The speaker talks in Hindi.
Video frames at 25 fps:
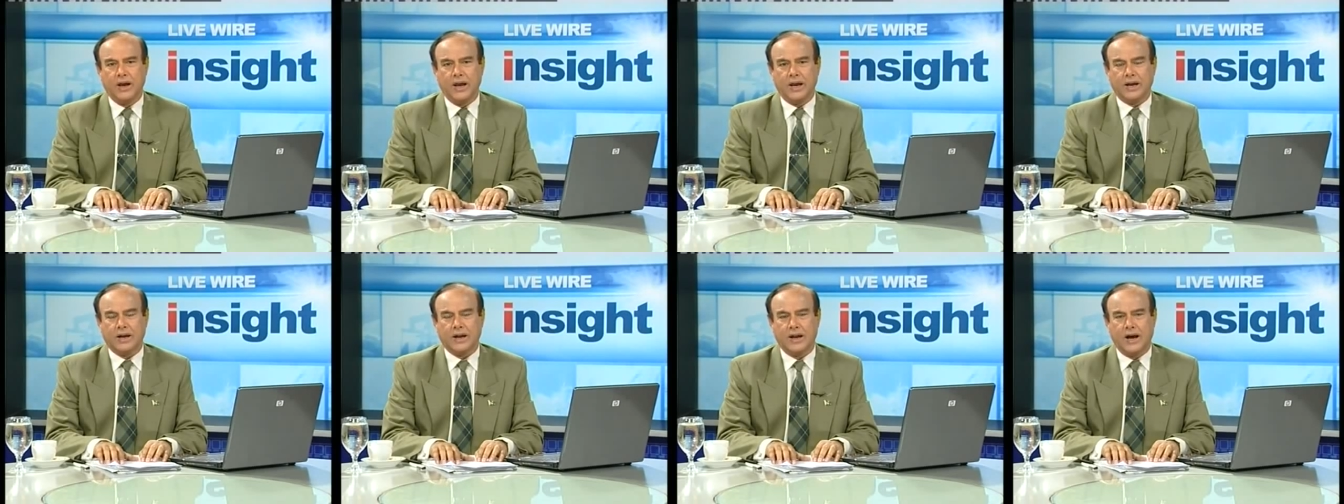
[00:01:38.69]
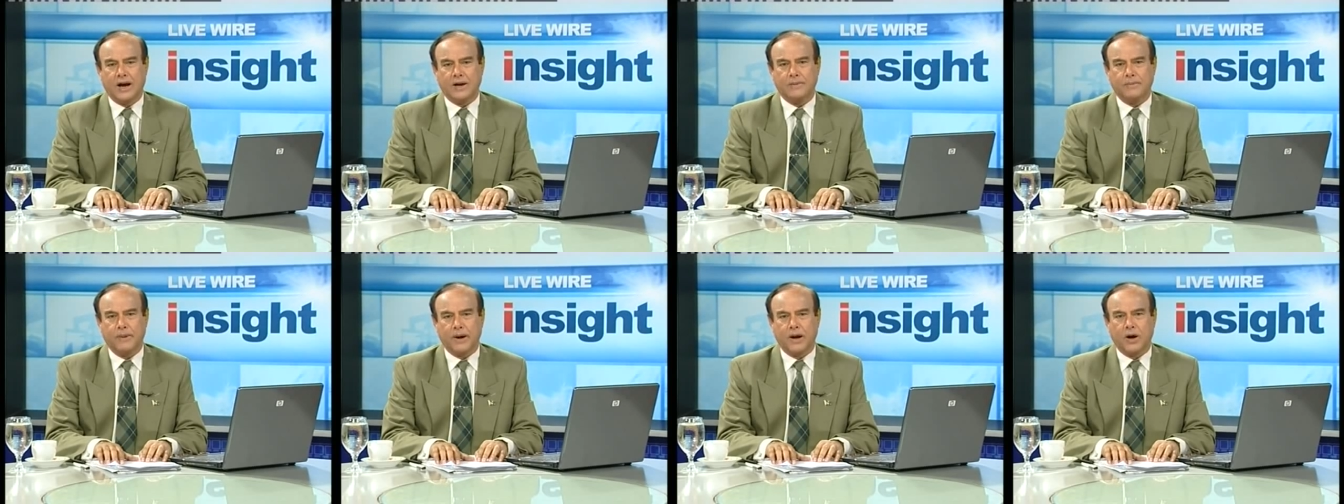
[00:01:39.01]
एक
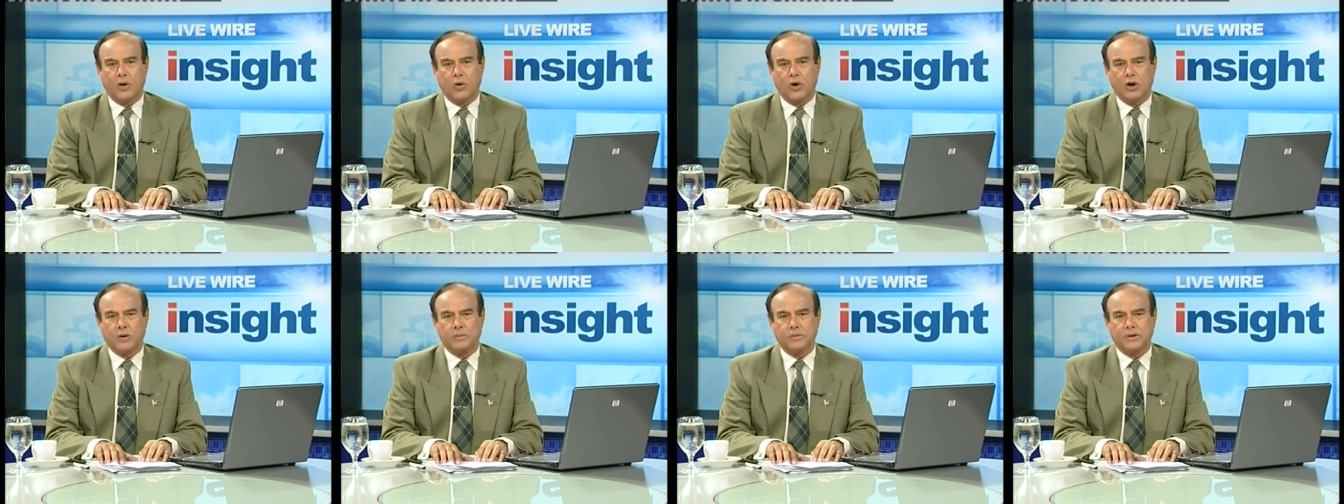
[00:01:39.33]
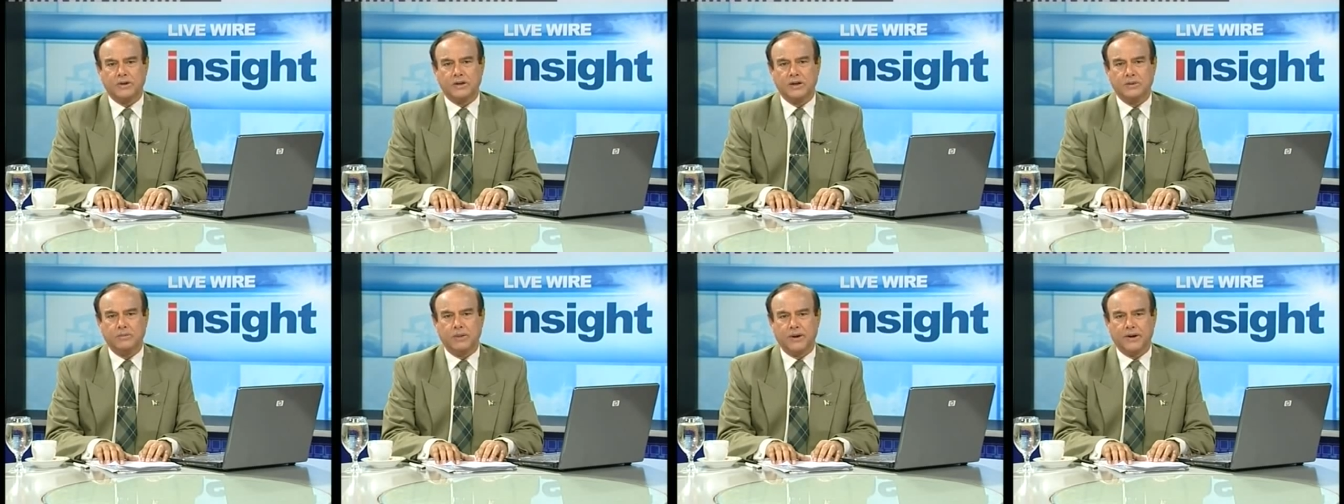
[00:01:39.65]
लाख मेगावाट
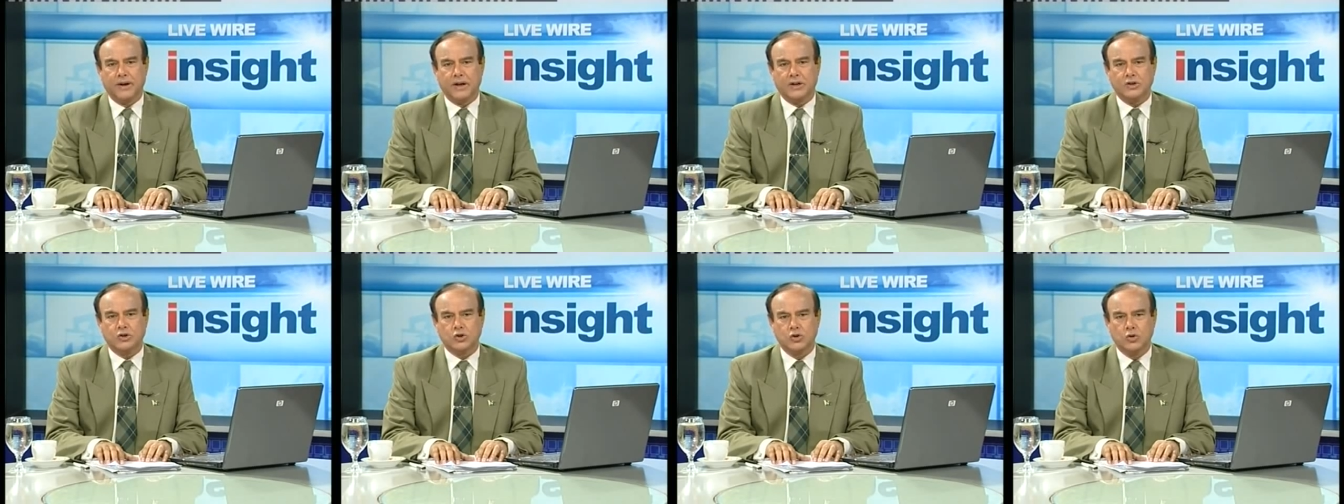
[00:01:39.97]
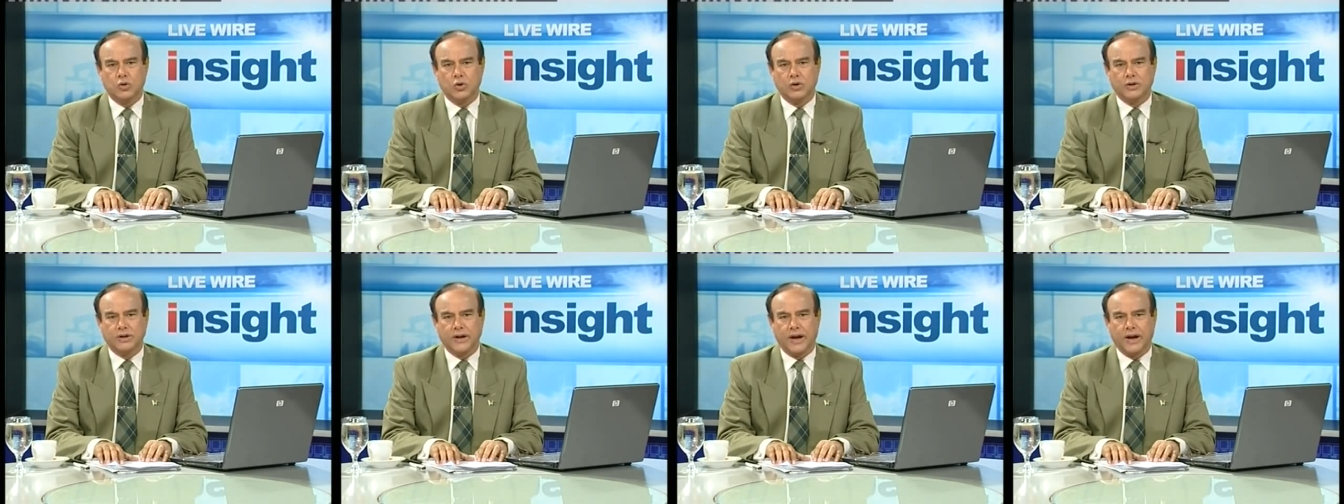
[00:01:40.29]
बिजली बनना
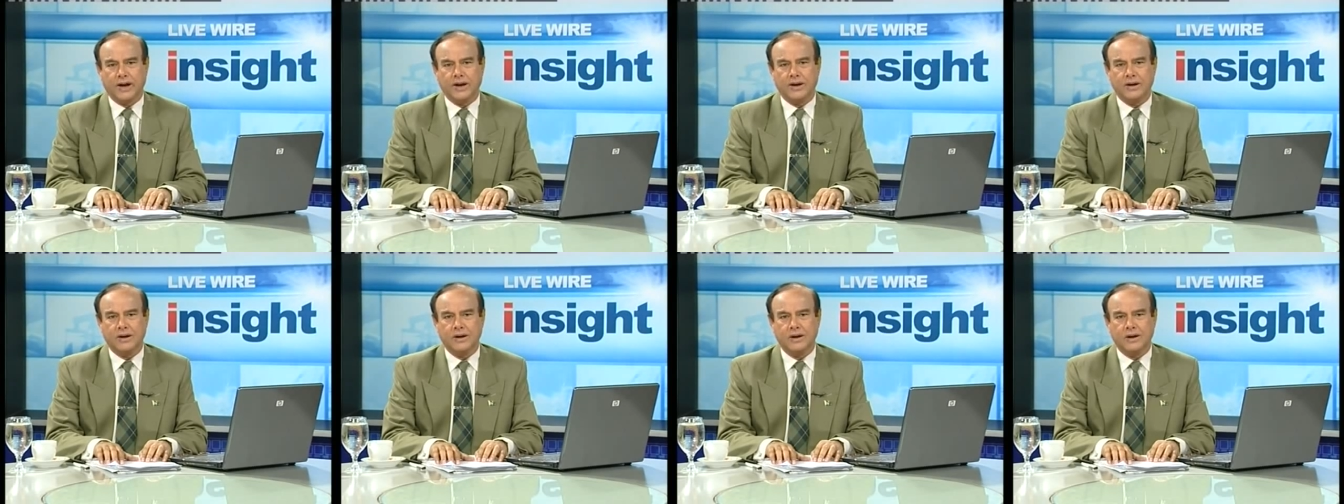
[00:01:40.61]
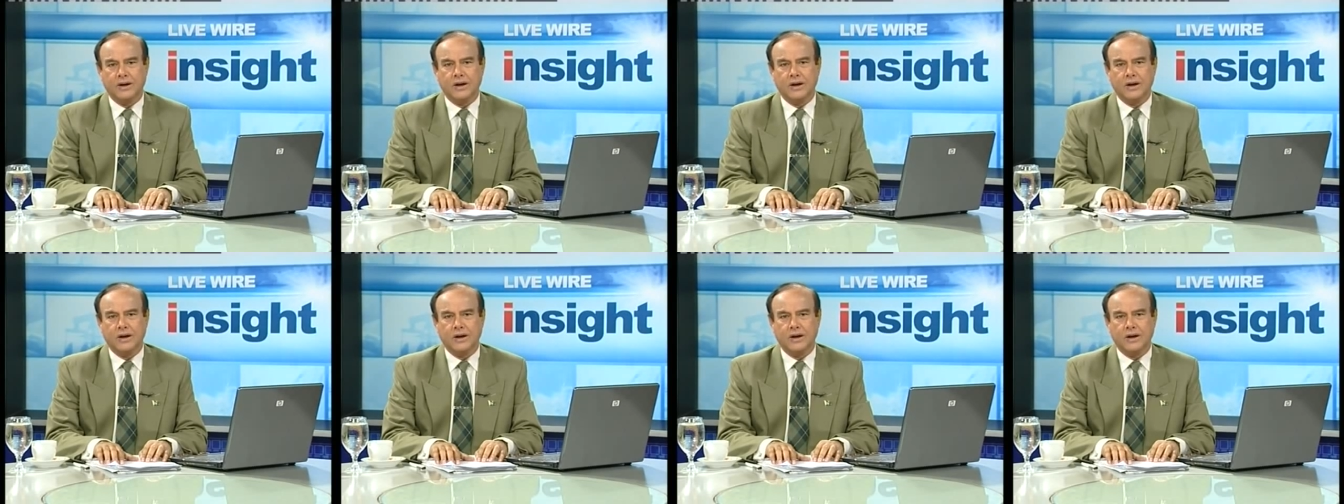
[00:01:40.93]
शुरू हो जाए